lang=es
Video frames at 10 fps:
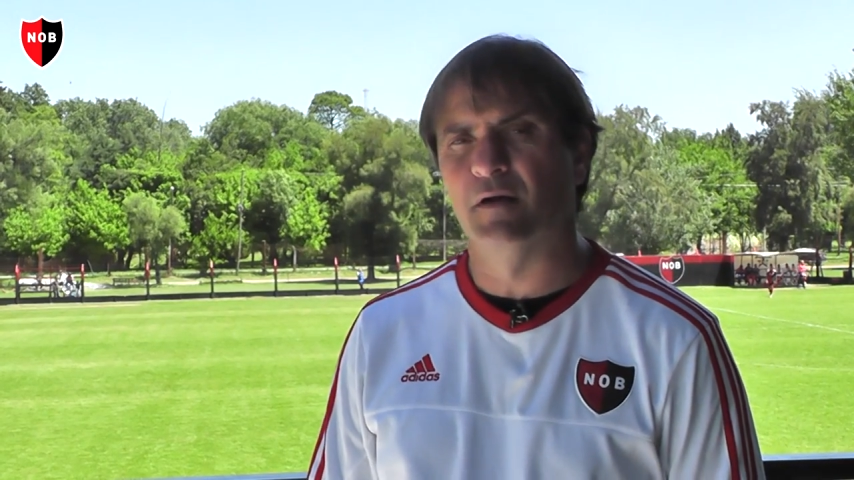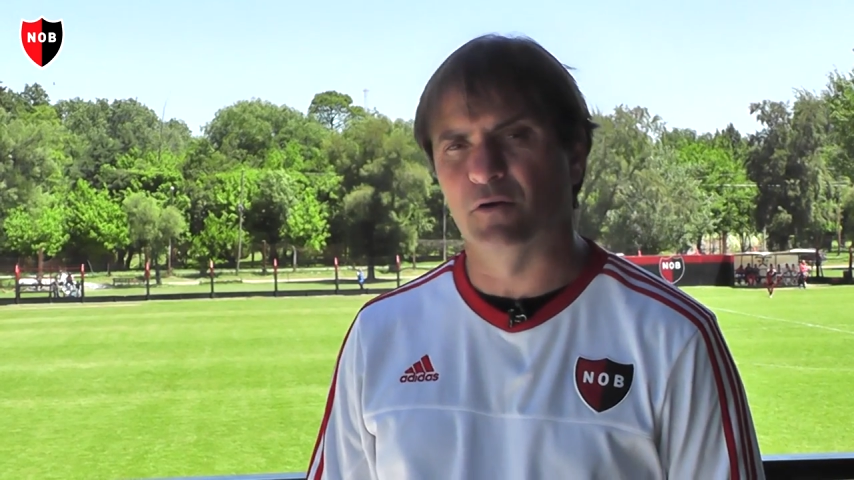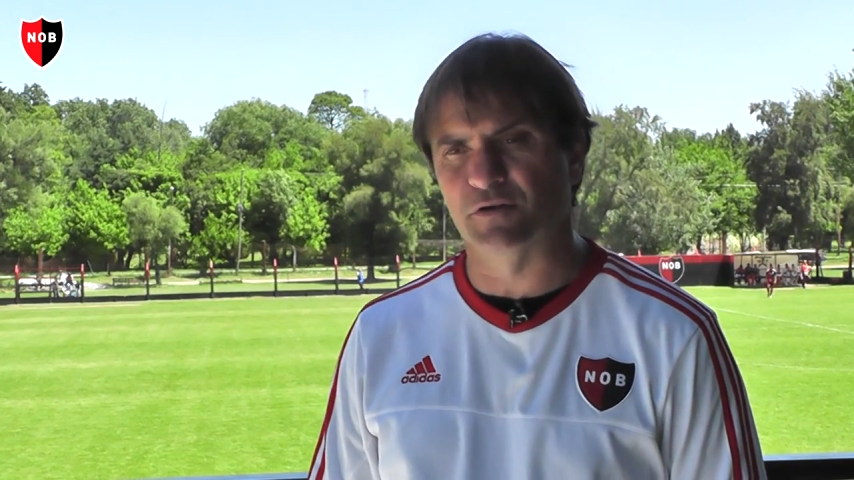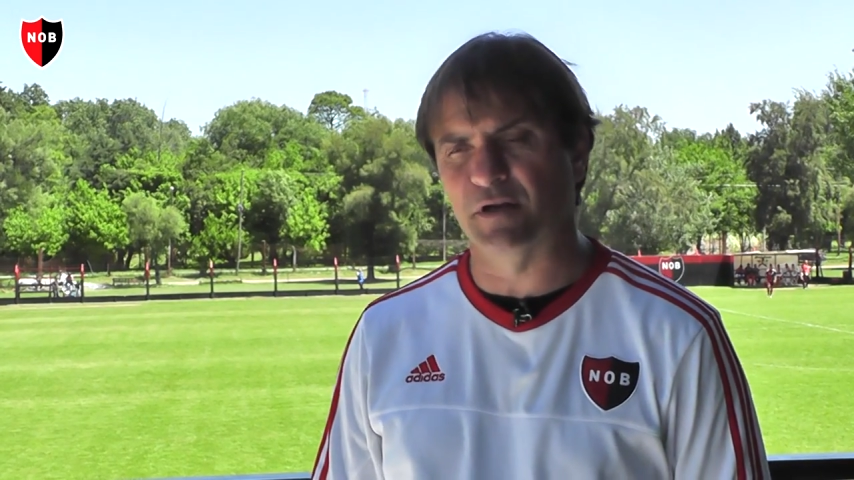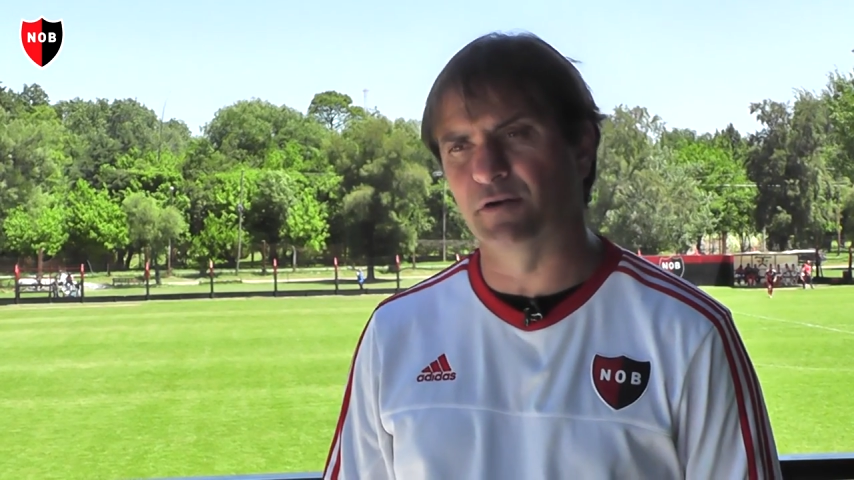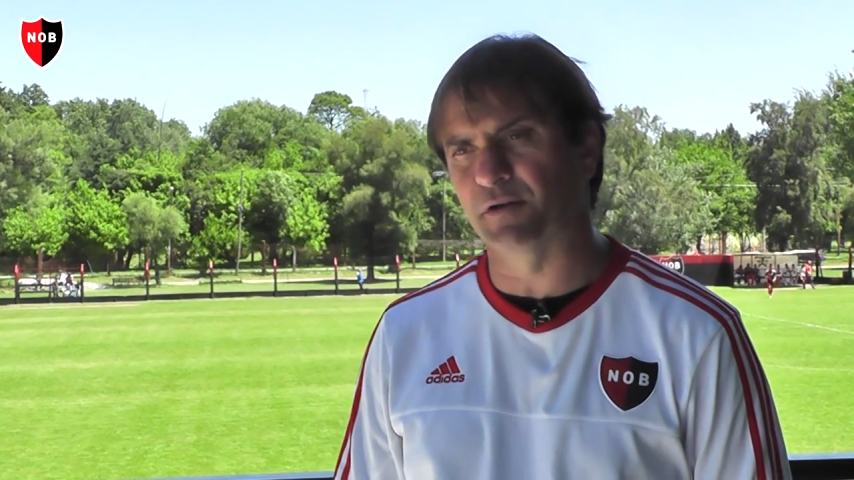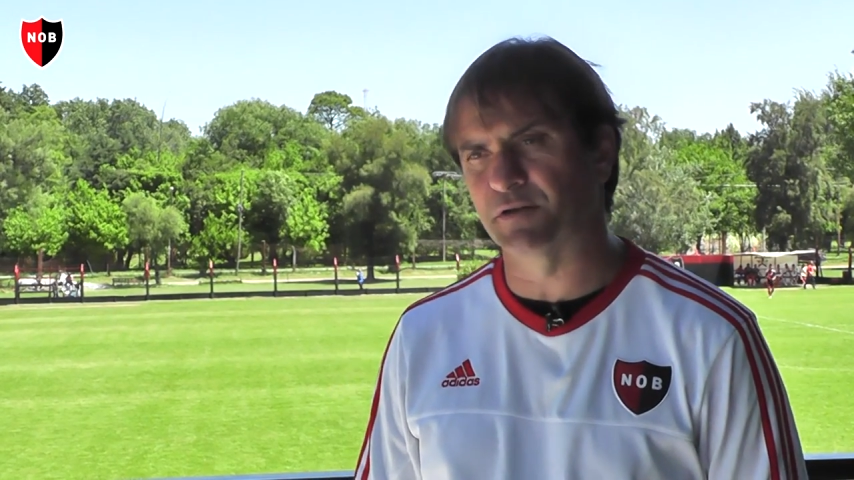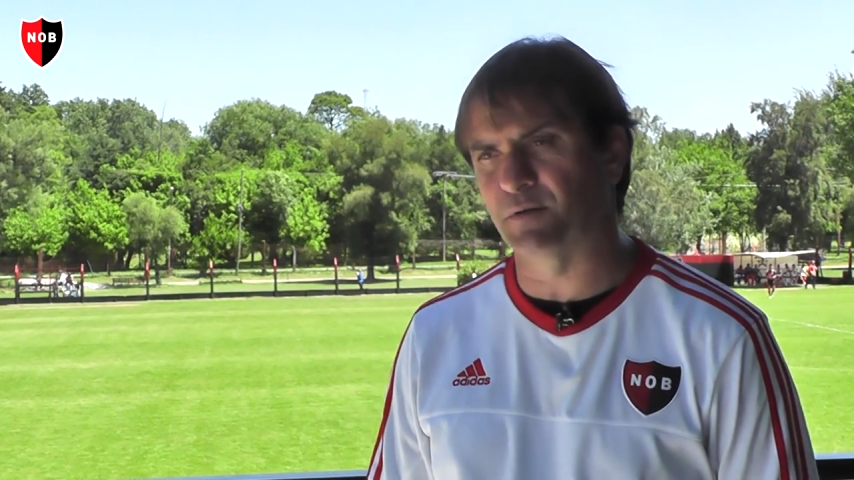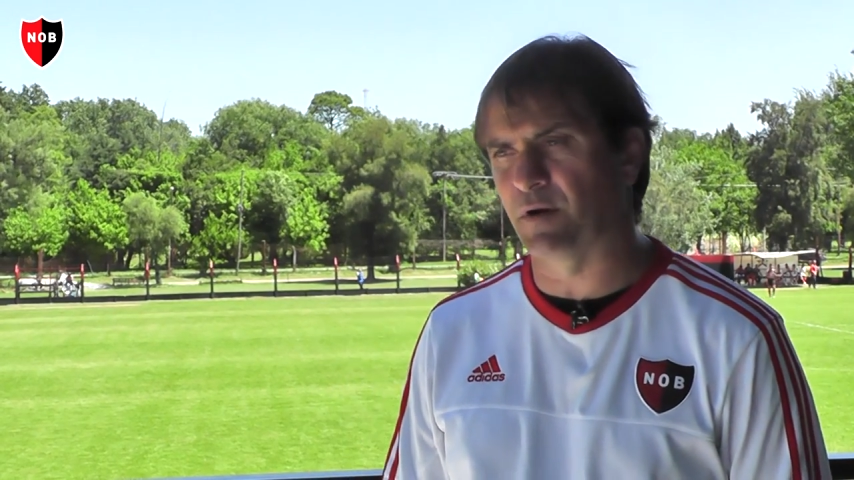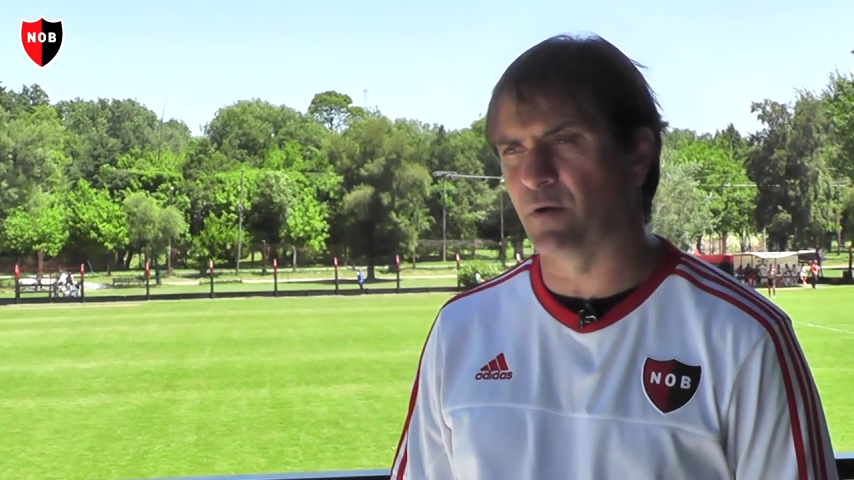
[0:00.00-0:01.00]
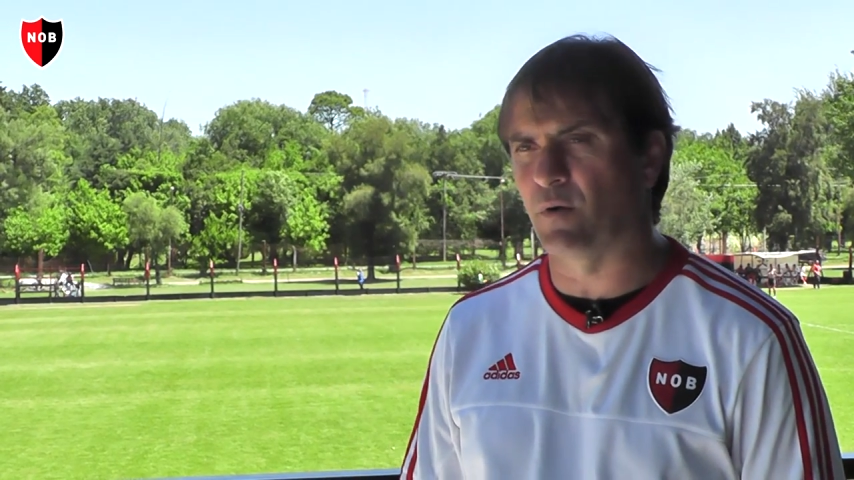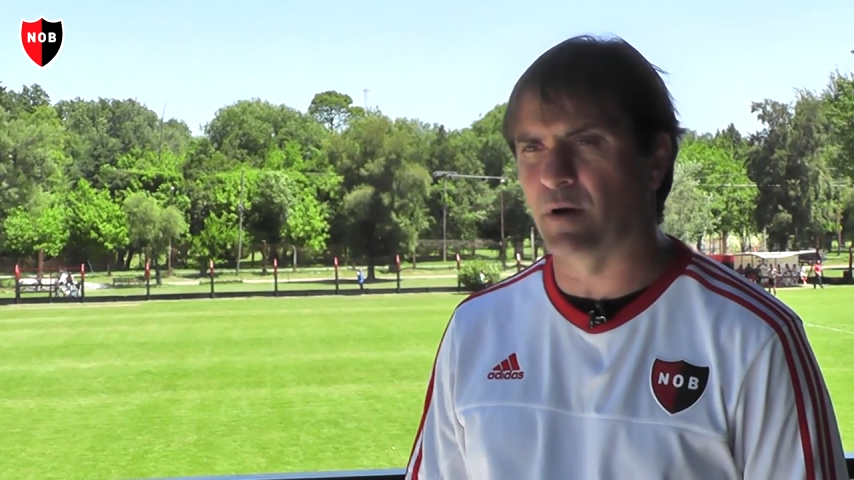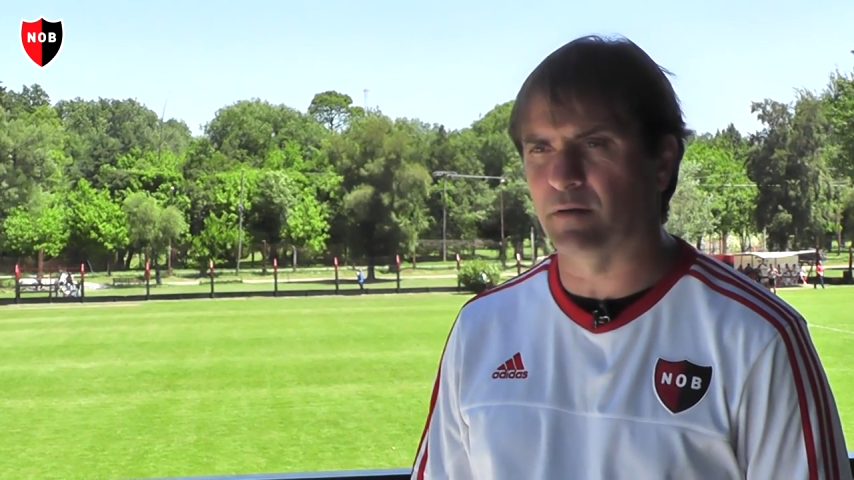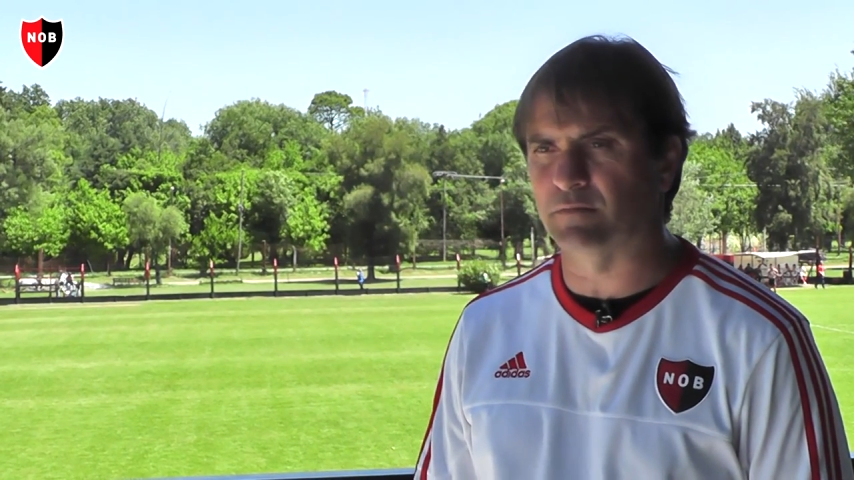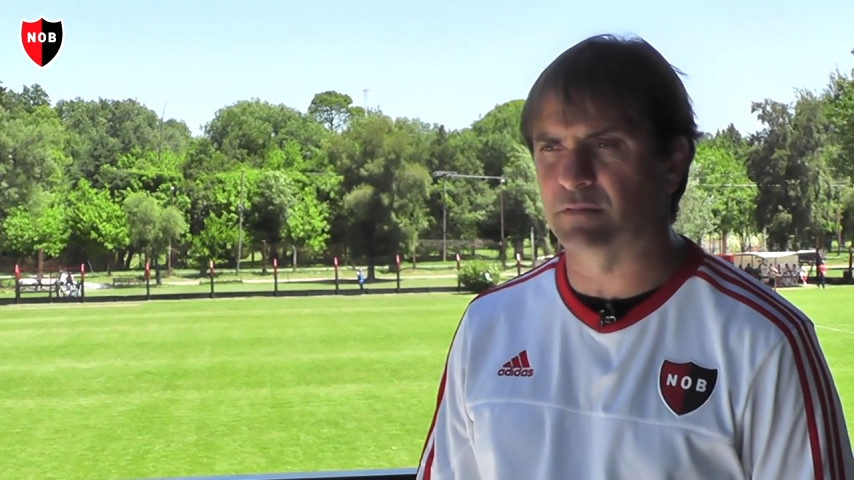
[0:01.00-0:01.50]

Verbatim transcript: con San Lorenzo van a jugar